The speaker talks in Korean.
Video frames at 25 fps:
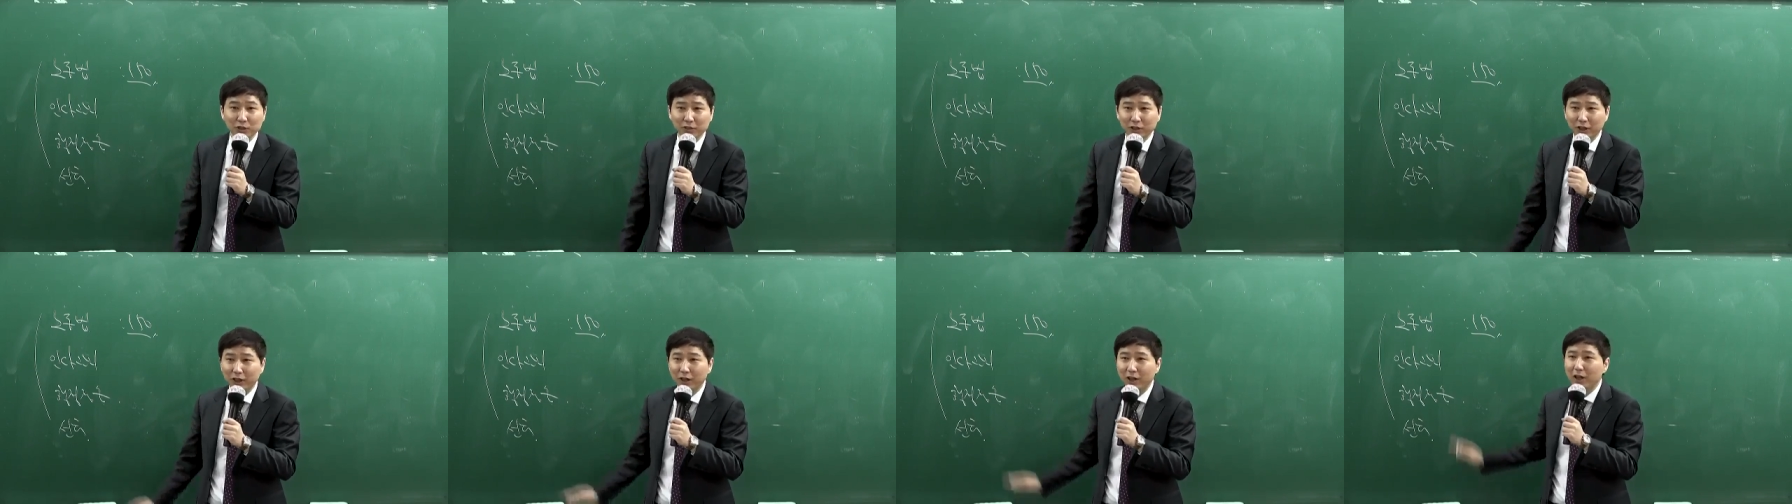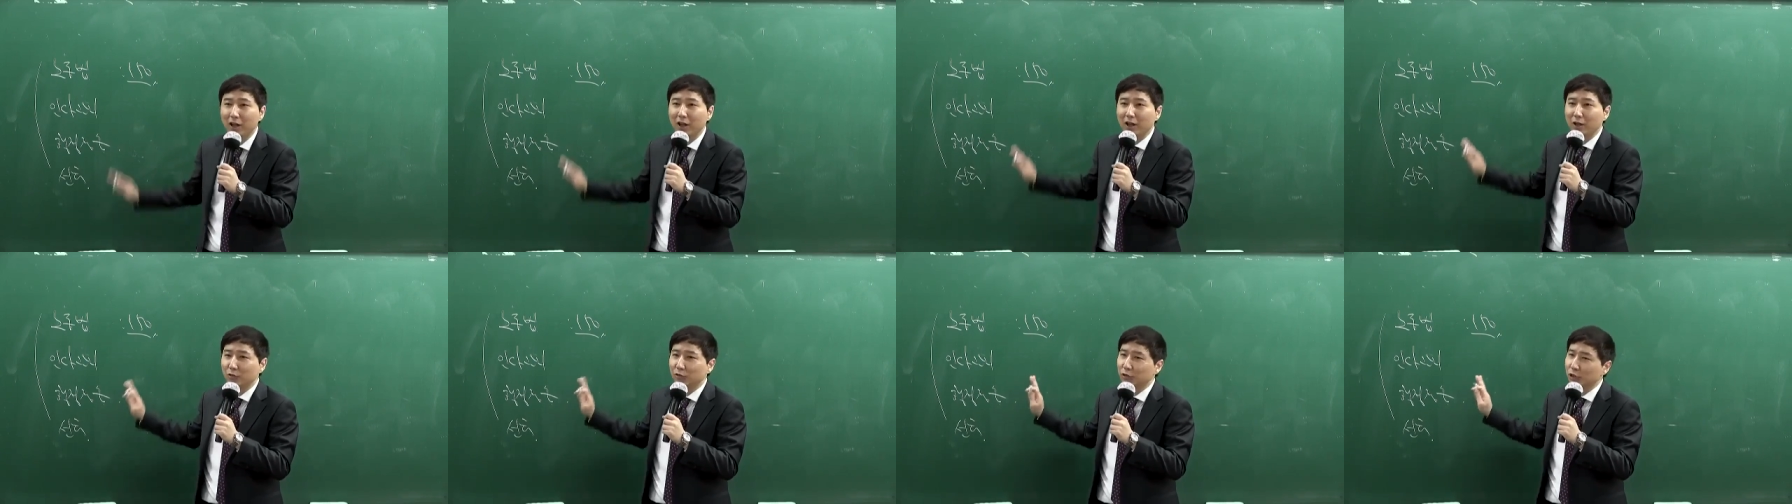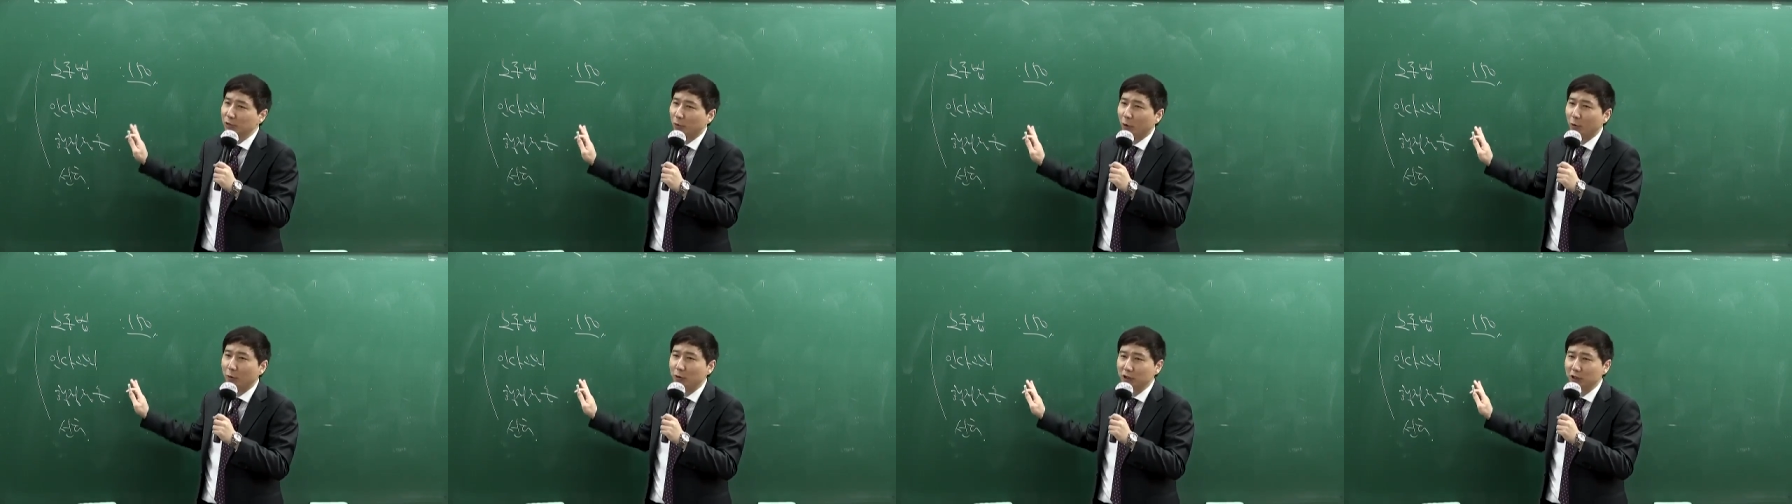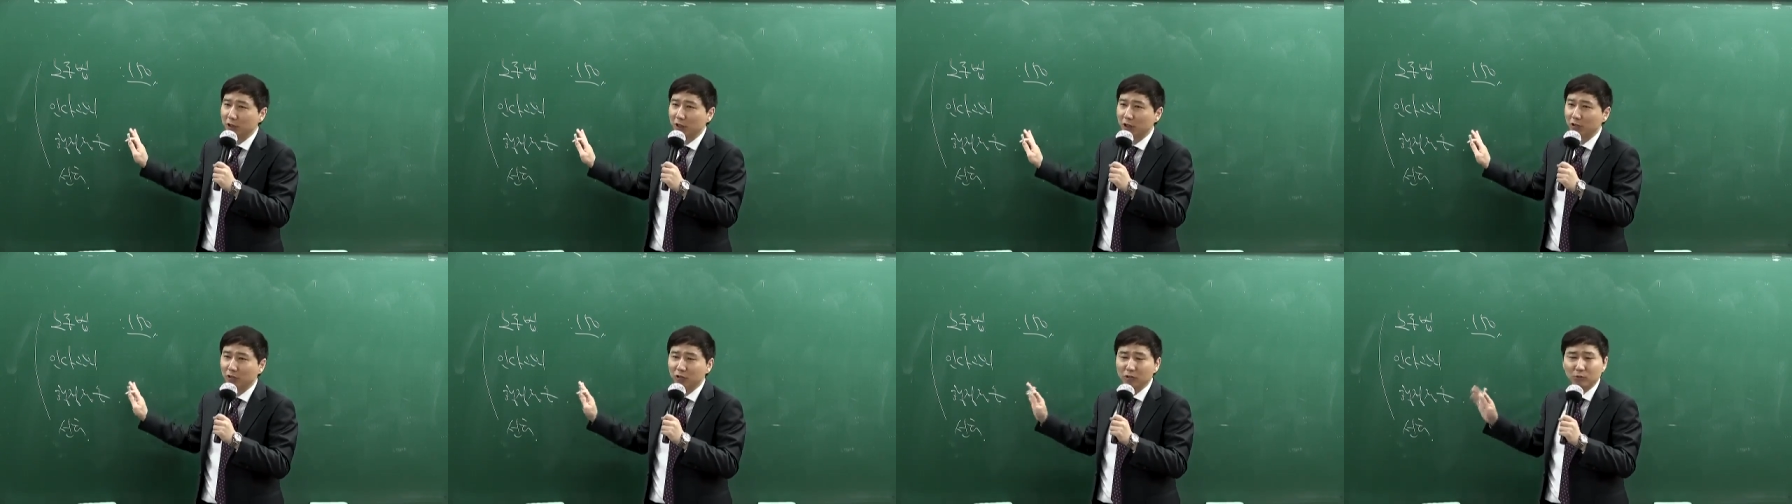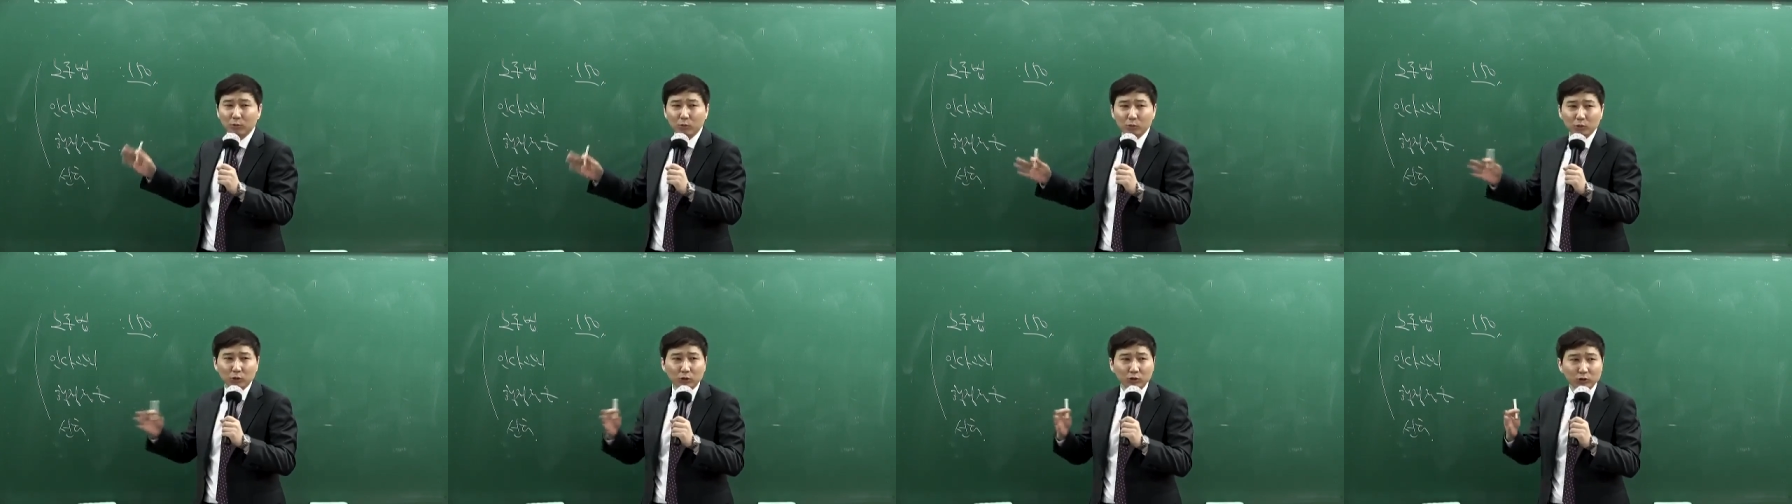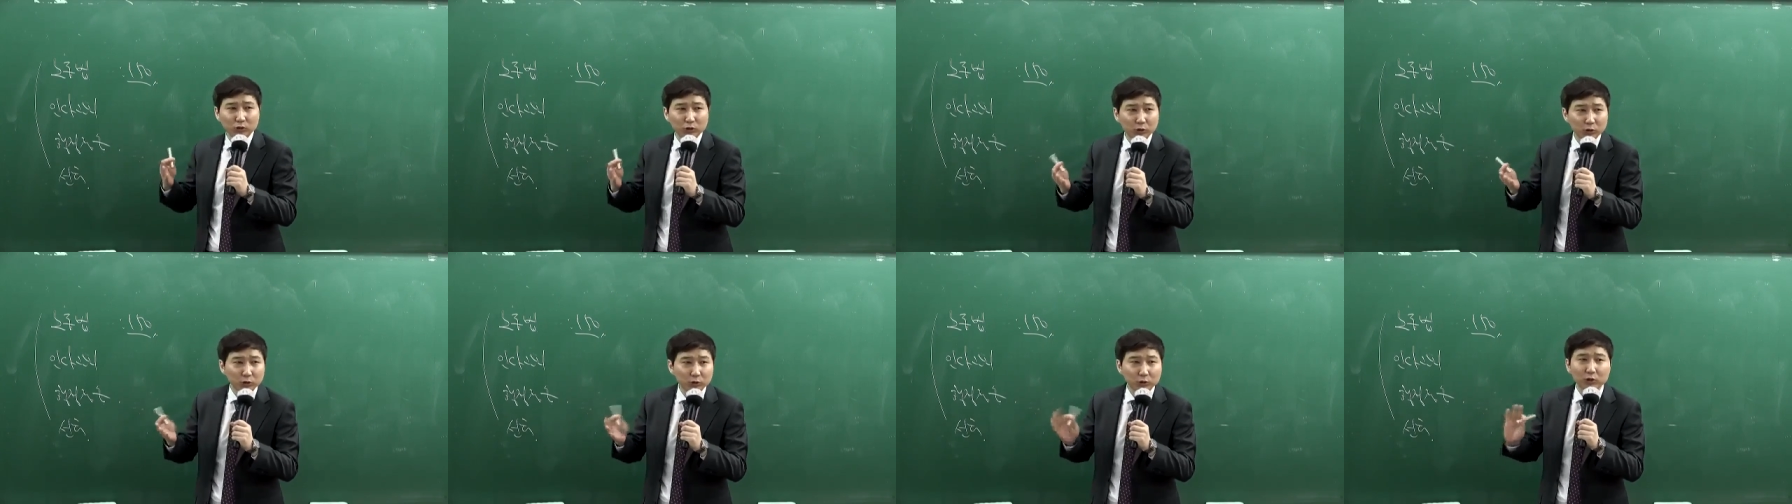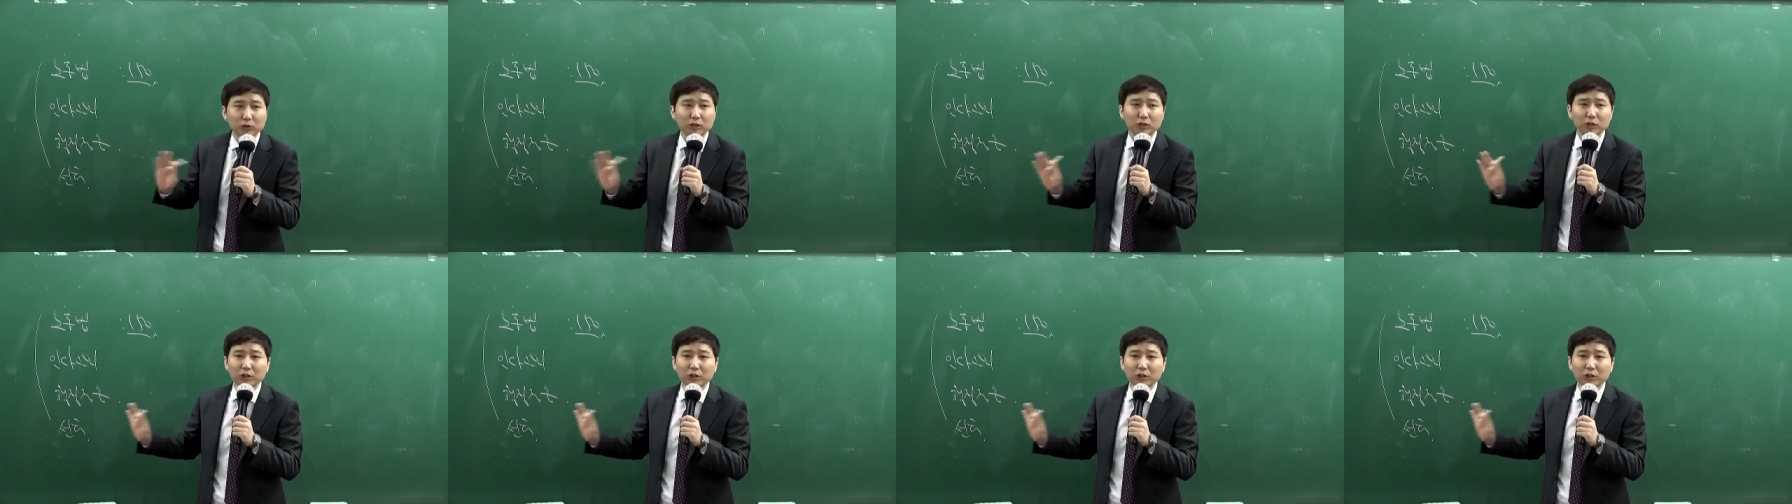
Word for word: 근데 우리 법에서 나왔던 뭐 적격이 어쩌고